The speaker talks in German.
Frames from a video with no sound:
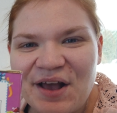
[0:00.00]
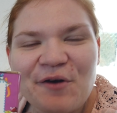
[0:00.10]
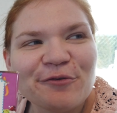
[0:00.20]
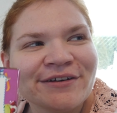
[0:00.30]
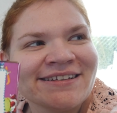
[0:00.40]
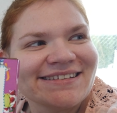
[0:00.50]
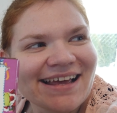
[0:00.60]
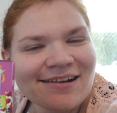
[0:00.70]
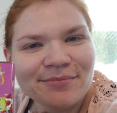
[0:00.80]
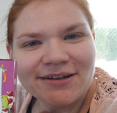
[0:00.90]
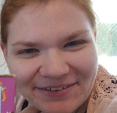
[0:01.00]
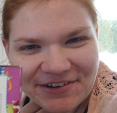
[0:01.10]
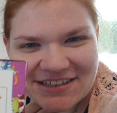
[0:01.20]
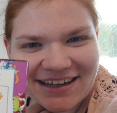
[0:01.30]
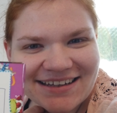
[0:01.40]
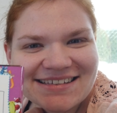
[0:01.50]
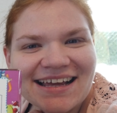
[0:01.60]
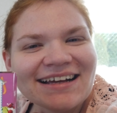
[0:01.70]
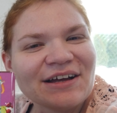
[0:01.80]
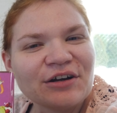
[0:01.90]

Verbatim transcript: wo ich selber euch gar nicht sagen kann,